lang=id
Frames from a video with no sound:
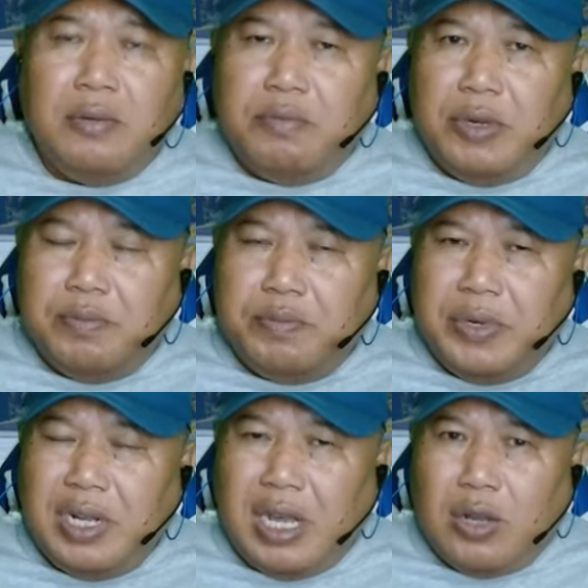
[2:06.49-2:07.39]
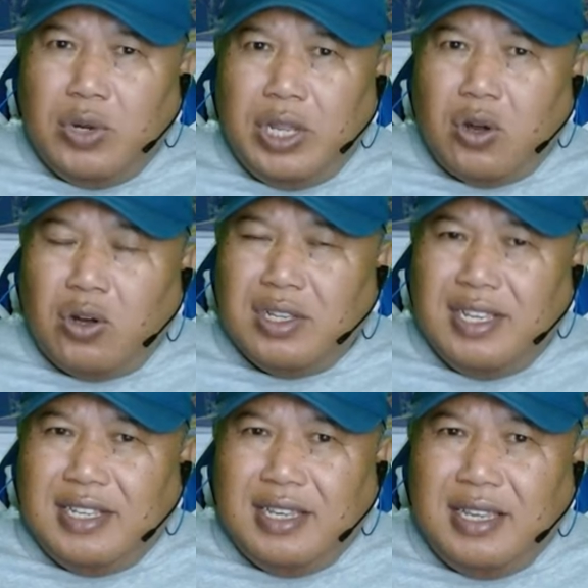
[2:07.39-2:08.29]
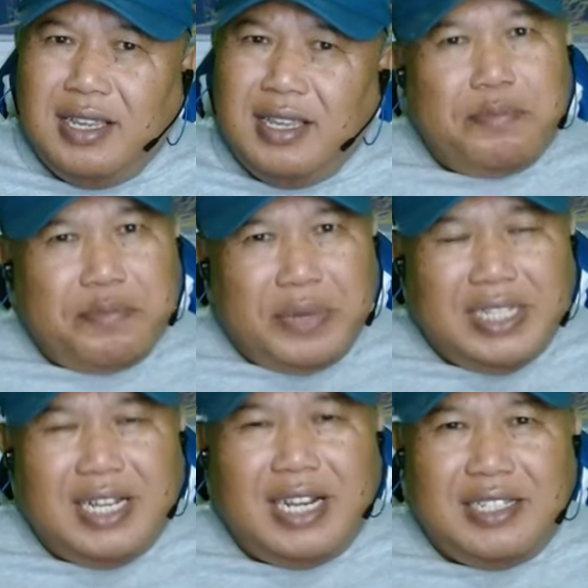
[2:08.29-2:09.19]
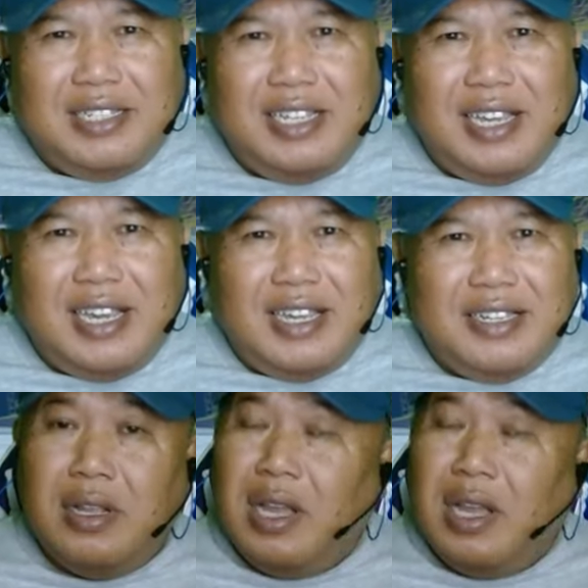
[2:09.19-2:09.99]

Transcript: mempengaruhi kognisi pada lansia.